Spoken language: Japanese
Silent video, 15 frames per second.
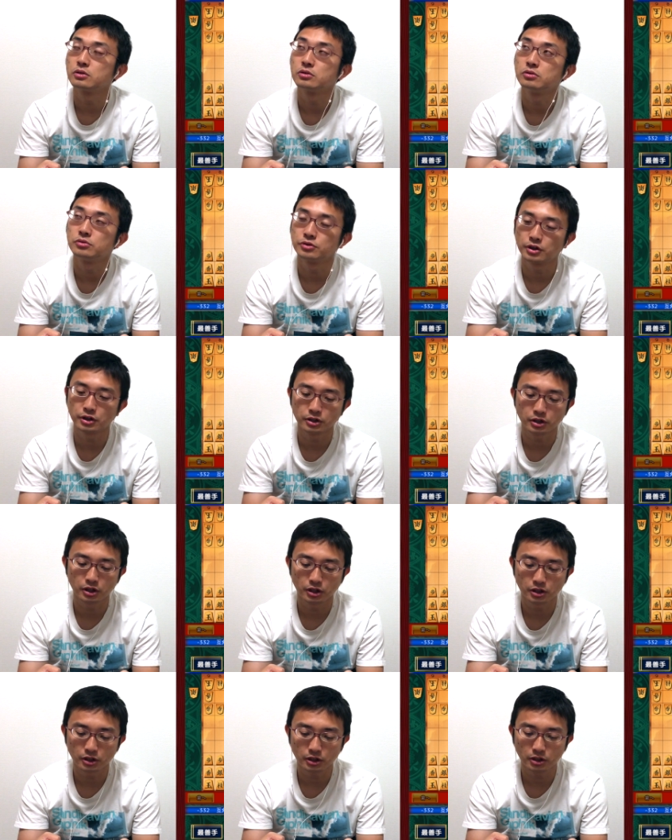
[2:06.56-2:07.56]
5七
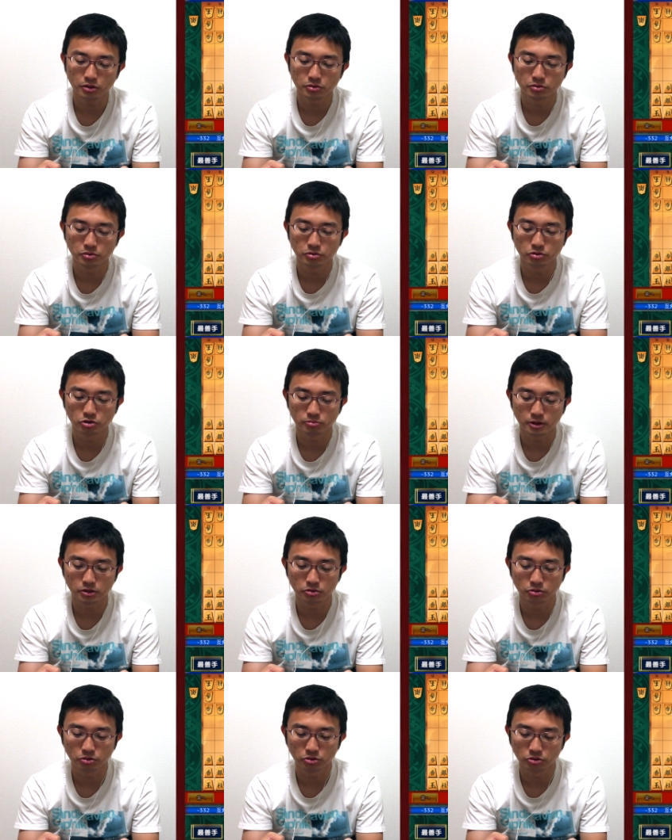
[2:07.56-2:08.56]
桂なり4六
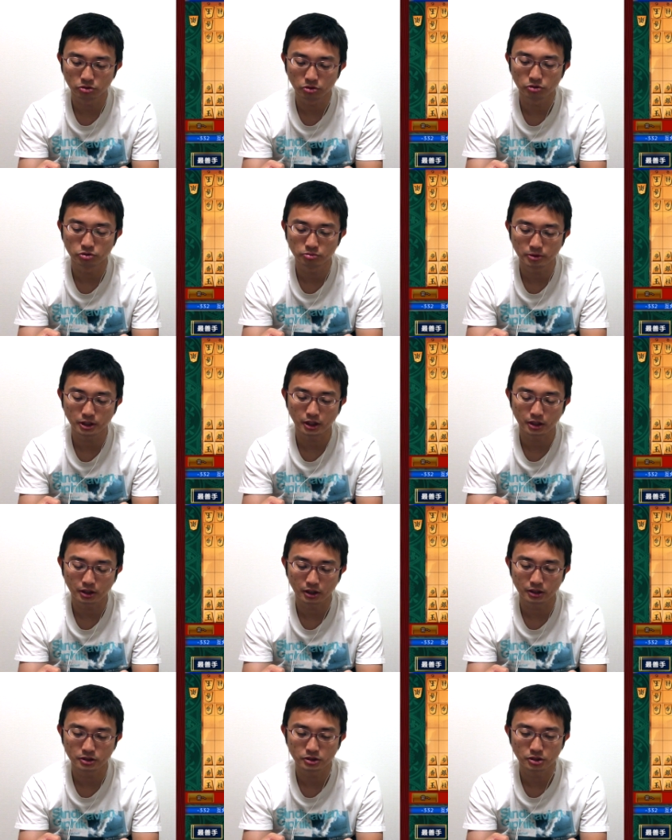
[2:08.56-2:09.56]
馬同竜同歩みたい
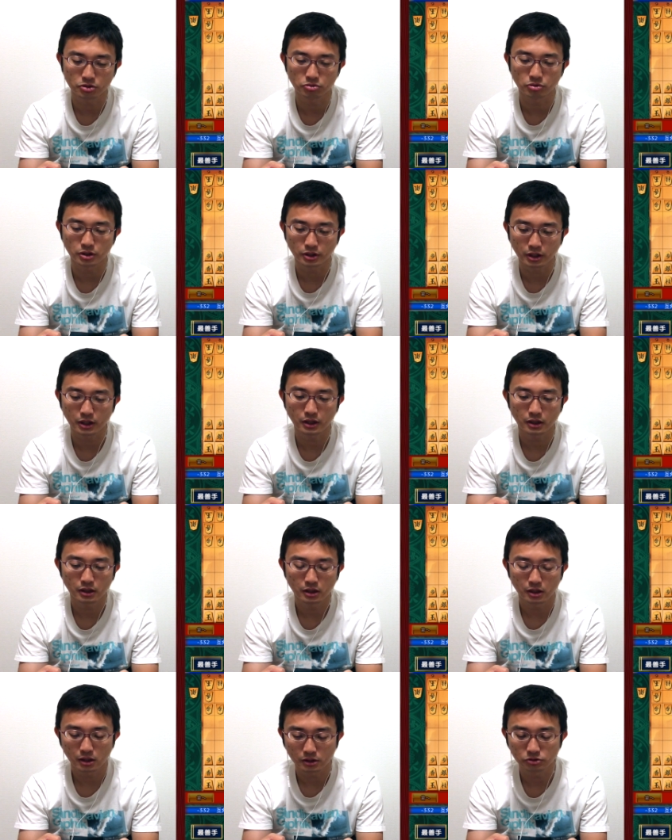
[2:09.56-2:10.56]
な感じでしょうかね。
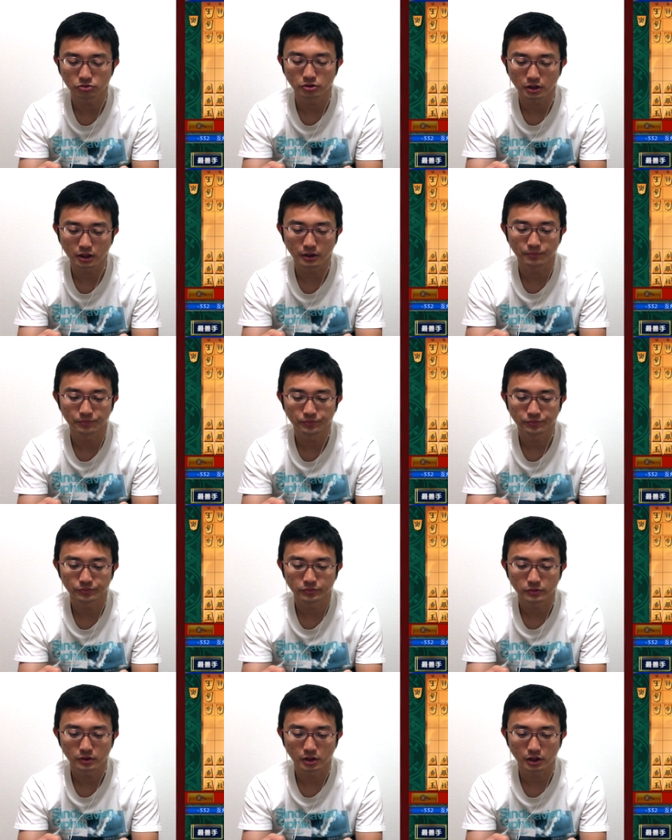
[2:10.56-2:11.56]
あ、そっか。
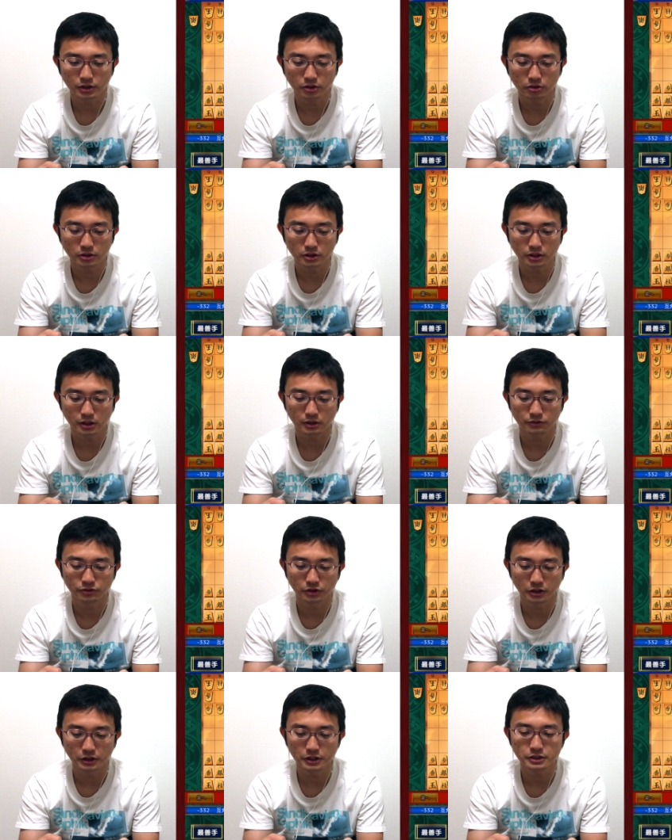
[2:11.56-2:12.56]
相手の方、歩
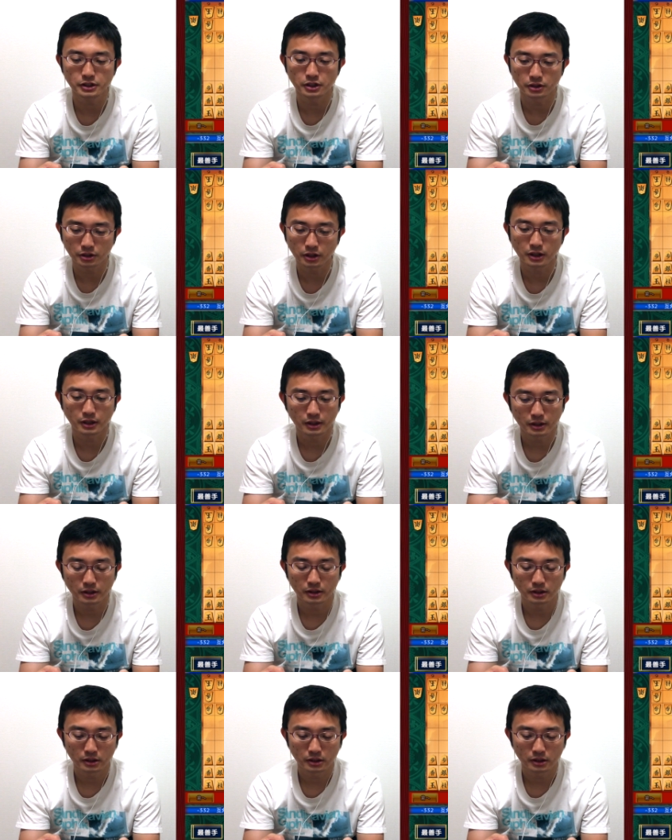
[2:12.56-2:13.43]
切れですからね。